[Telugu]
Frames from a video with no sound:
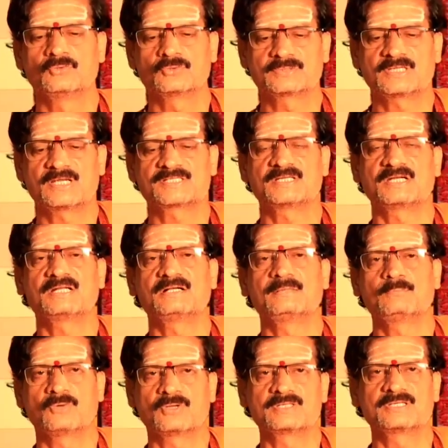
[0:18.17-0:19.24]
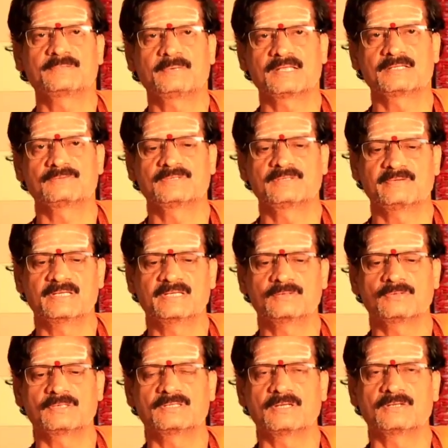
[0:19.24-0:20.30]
ఉత్తరాషాఢ మొదటి పాదం ఇవన్నీ కూడా